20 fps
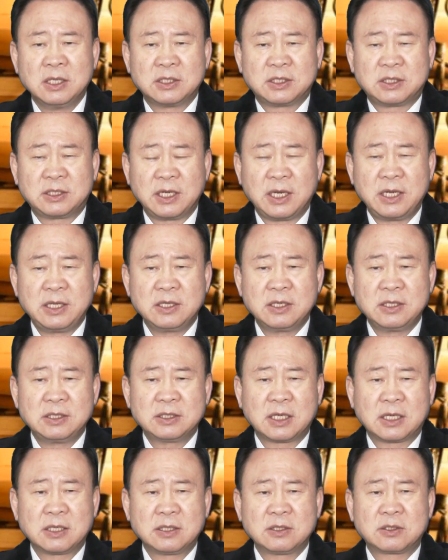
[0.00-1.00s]
지혜 있는
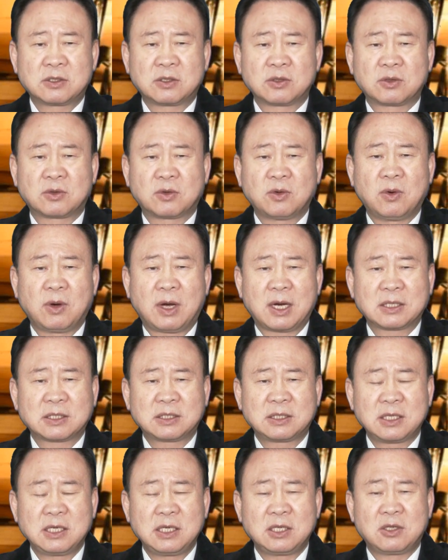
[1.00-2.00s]
자는 듣고
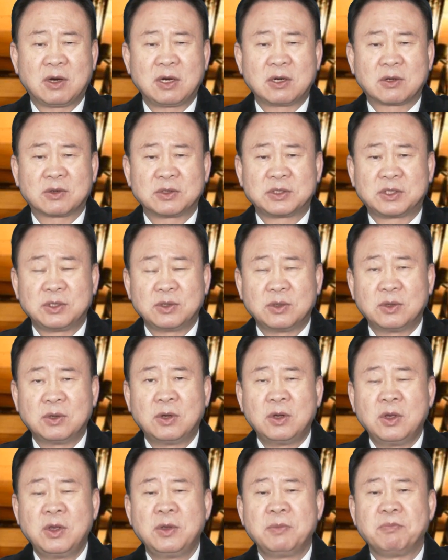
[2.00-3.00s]
학식이 더할
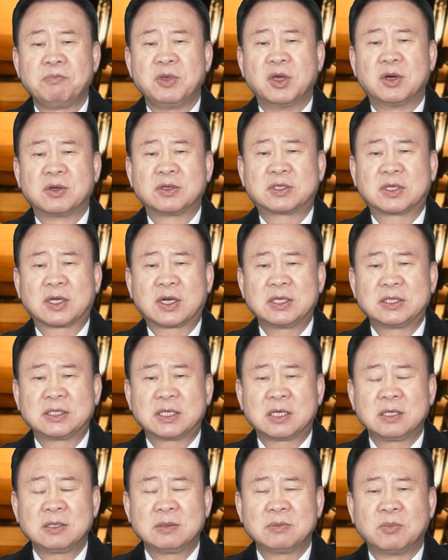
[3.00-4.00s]
것이요 명철한
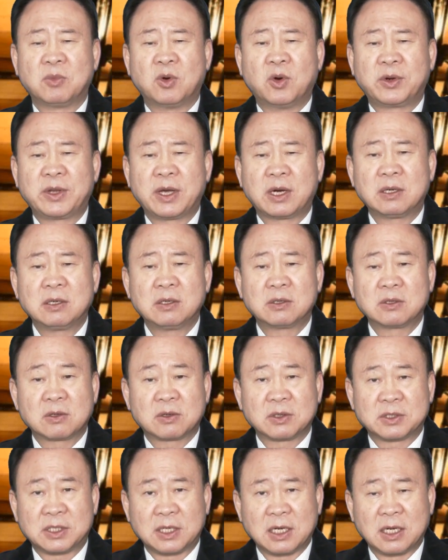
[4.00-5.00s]
자는 모략을 얻을
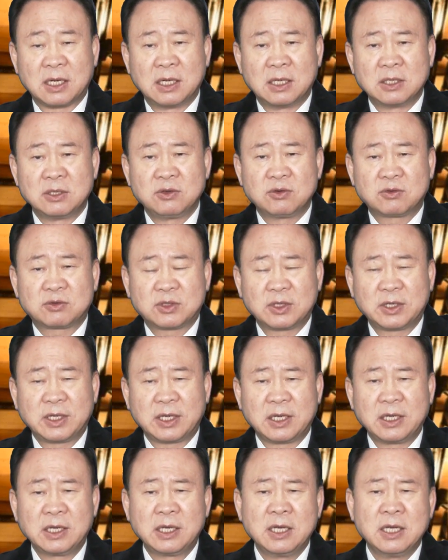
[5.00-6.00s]
것이라
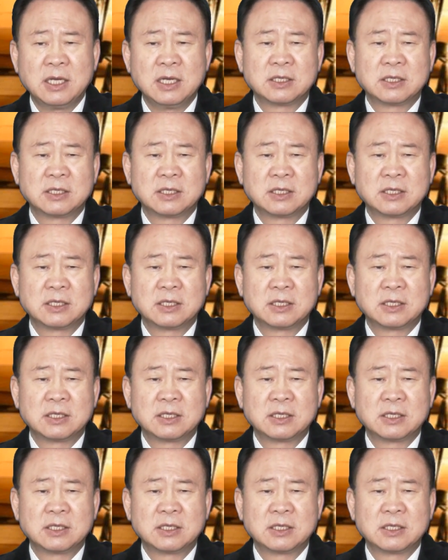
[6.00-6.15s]
6절에